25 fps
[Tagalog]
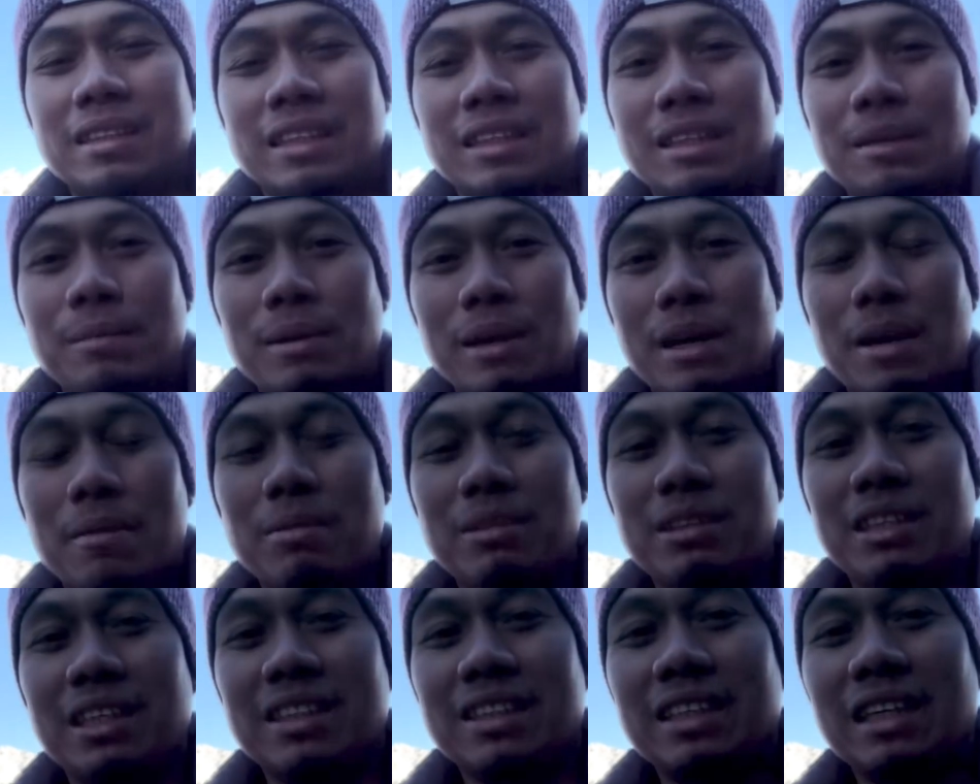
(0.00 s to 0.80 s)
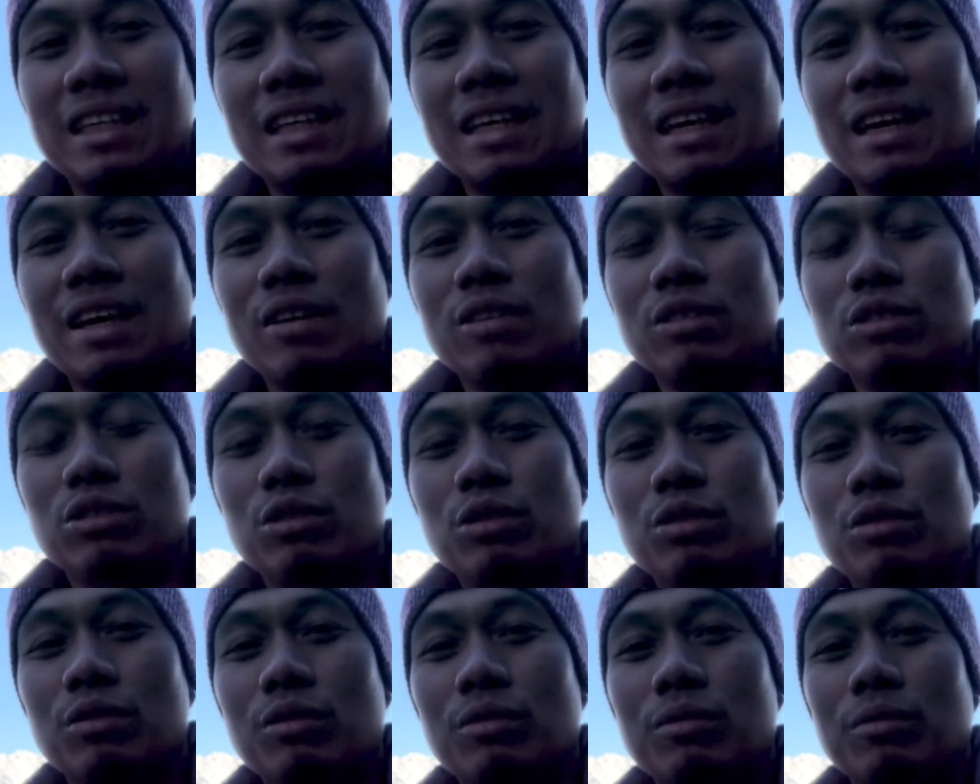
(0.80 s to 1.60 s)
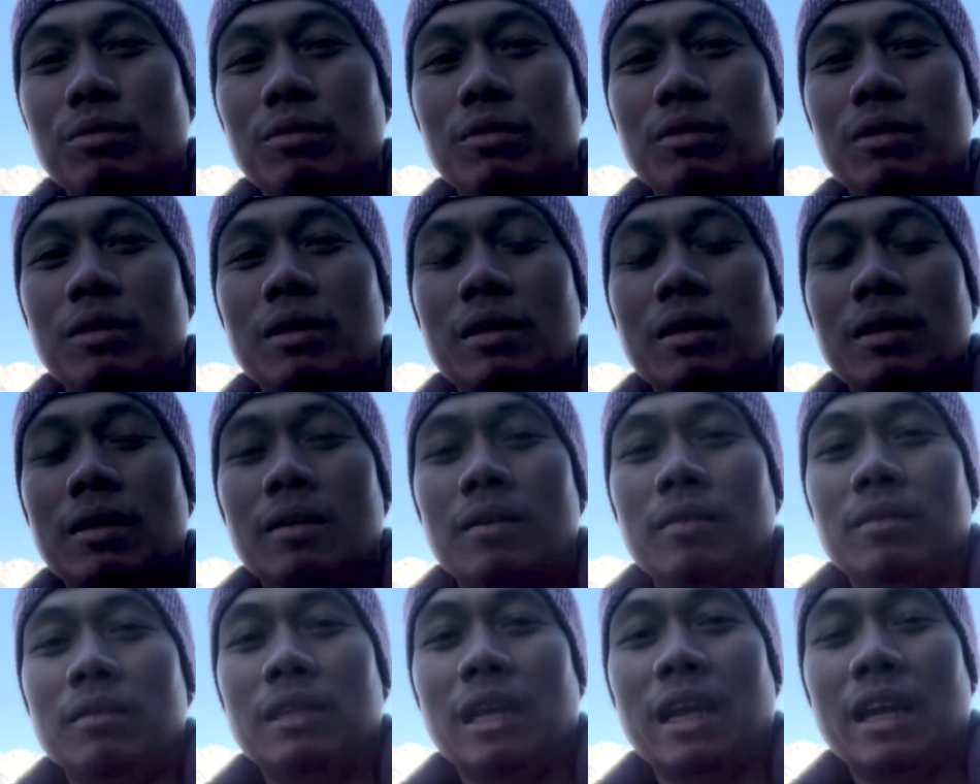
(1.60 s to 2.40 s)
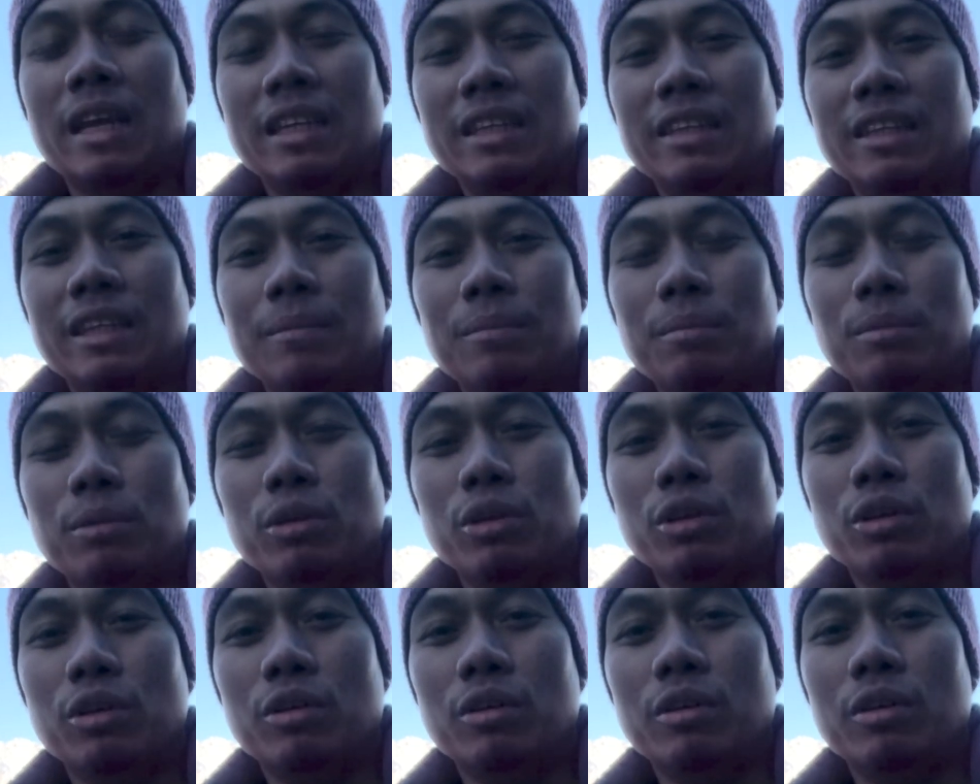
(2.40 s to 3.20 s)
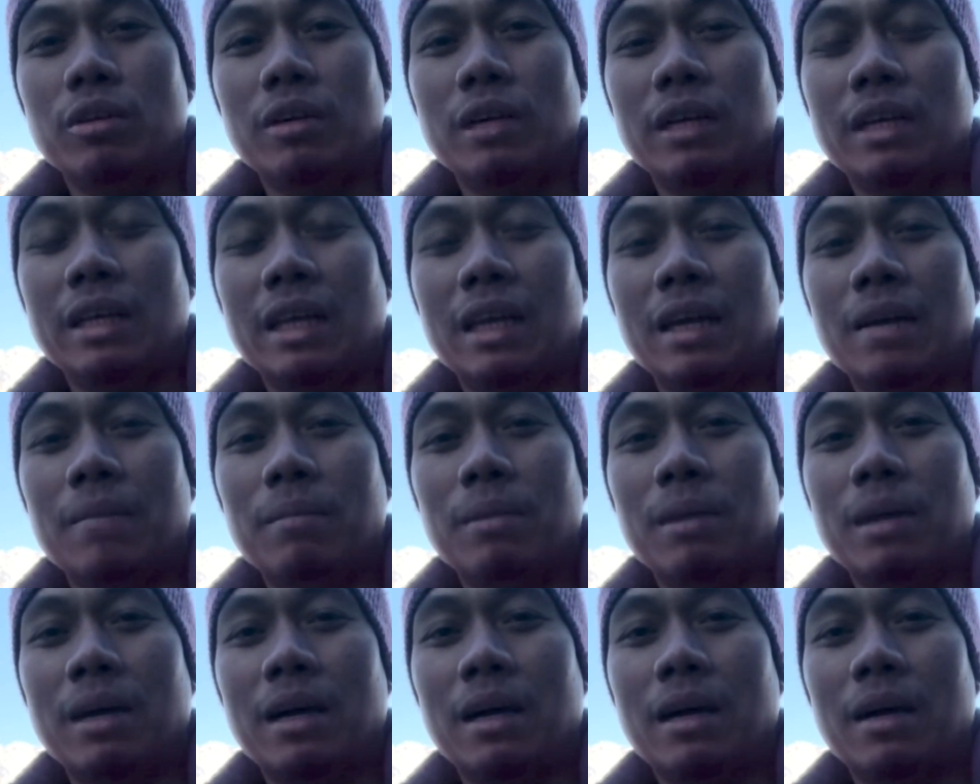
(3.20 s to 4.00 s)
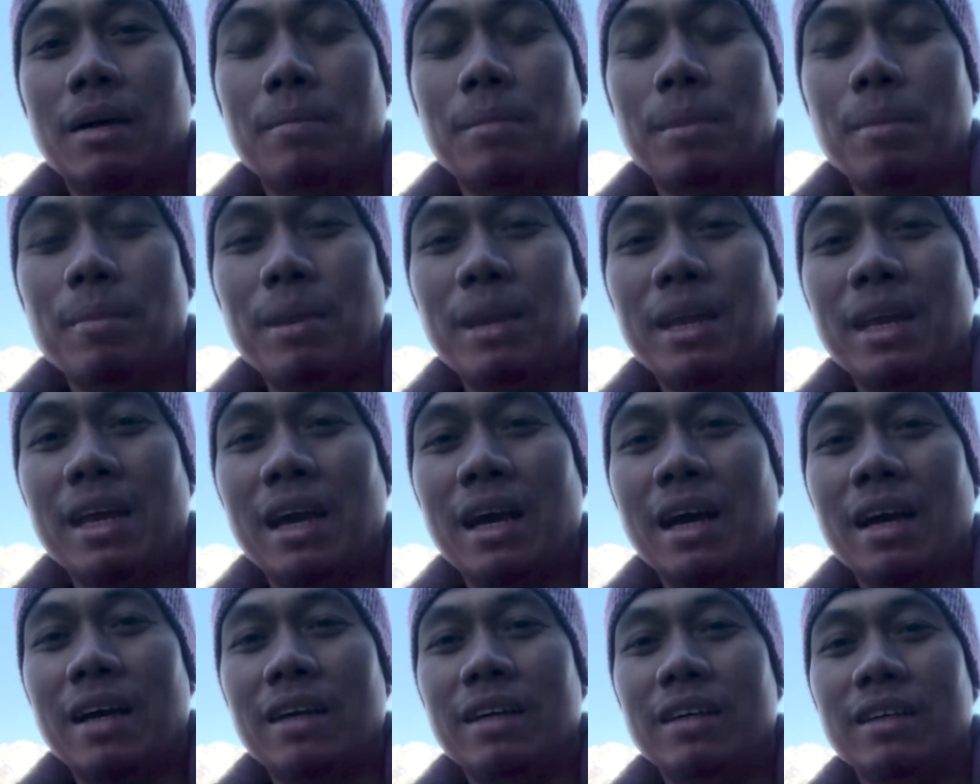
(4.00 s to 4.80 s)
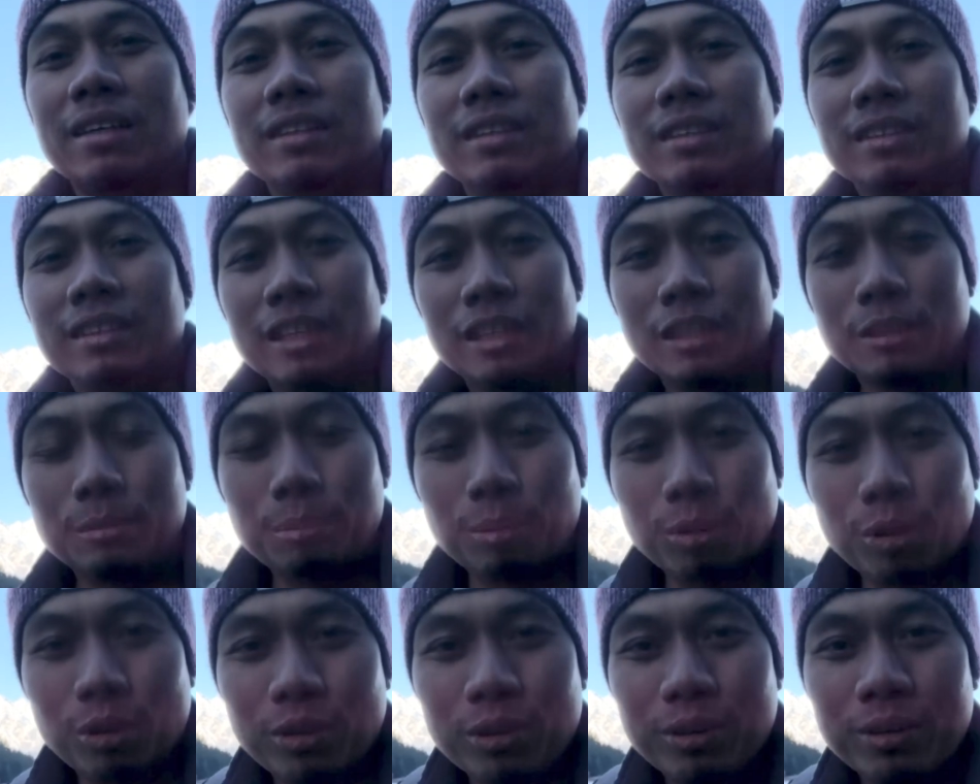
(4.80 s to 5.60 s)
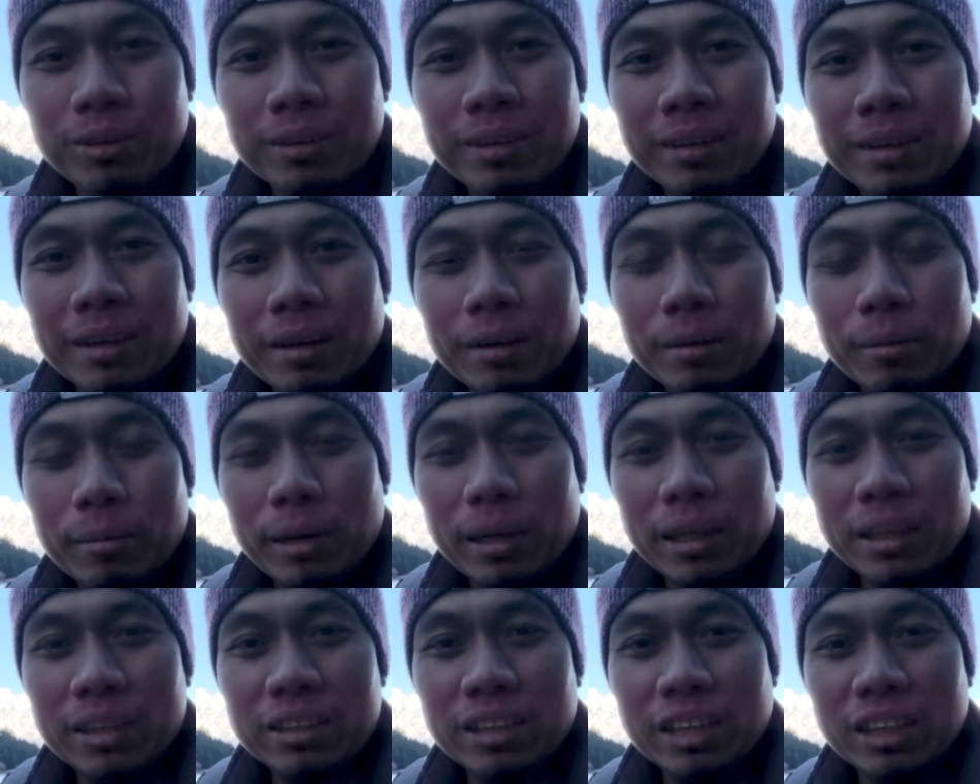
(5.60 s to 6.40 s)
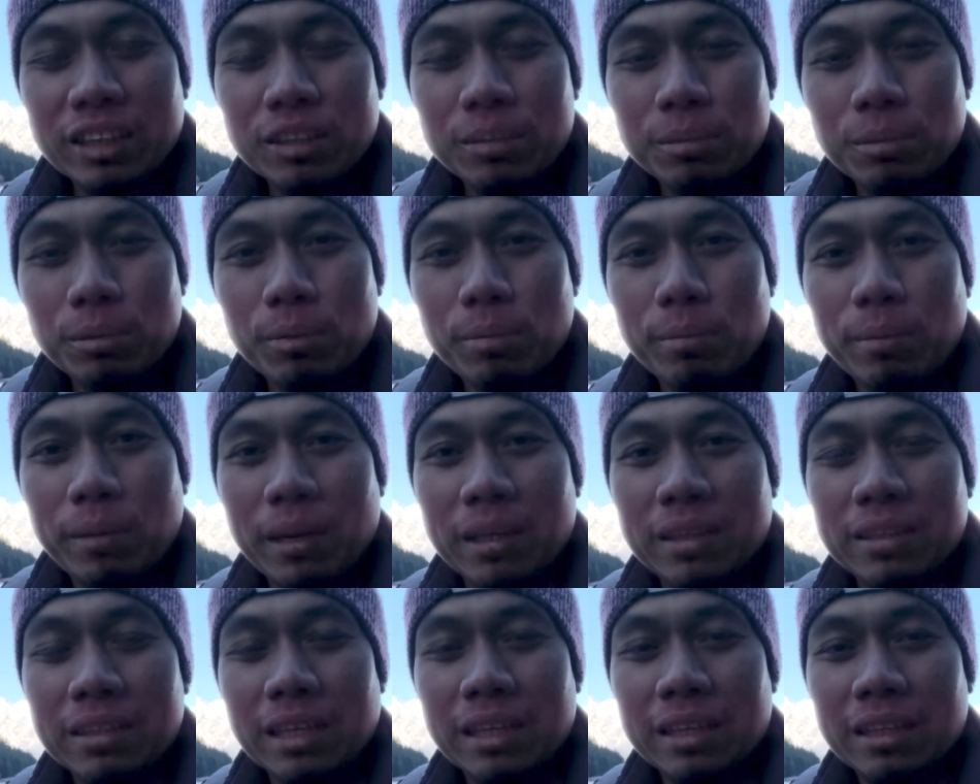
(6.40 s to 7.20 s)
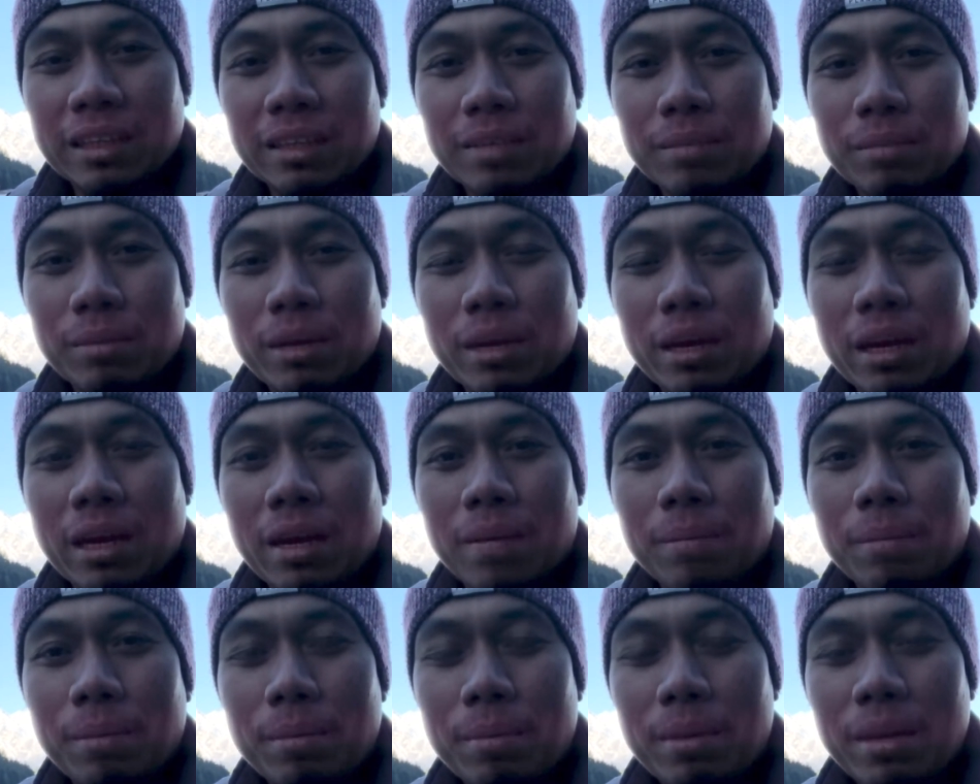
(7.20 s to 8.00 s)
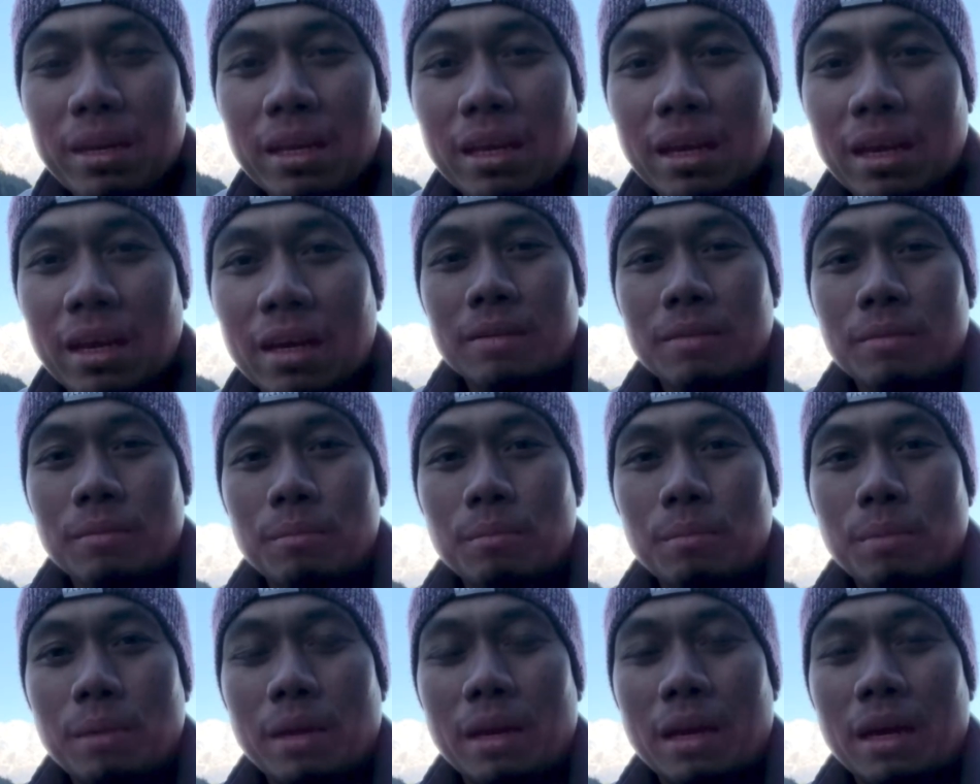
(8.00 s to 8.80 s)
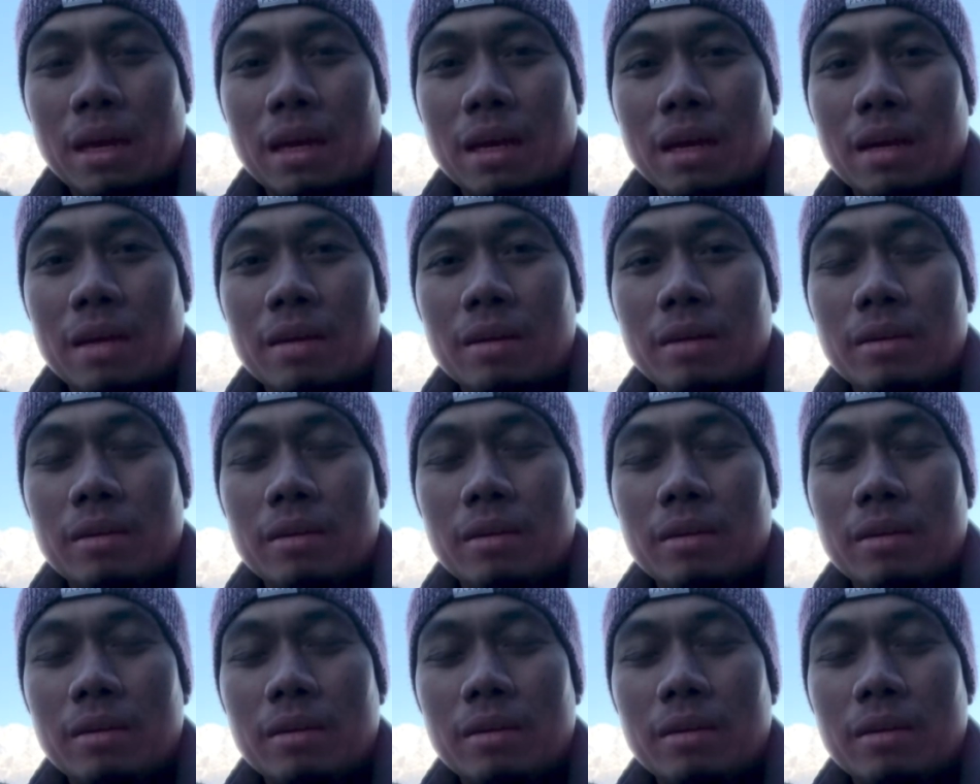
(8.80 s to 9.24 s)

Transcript: sa ating mga kabisdak dyan na gustong dalhin din po yung kanilang mga pamilya, yes po, may chance po para sa ating mga pamilya para